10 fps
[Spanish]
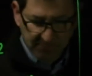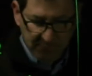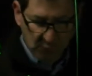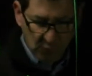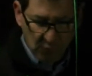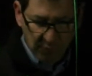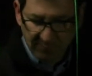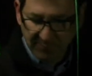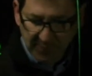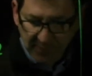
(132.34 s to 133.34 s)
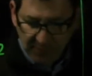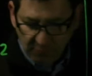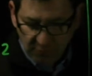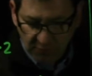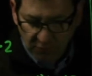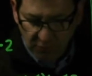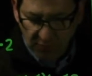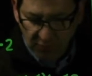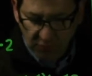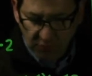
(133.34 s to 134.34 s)
1. Por lo tanto,
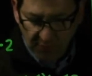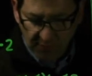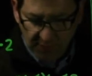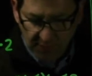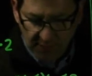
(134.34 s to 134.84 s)
eso nos da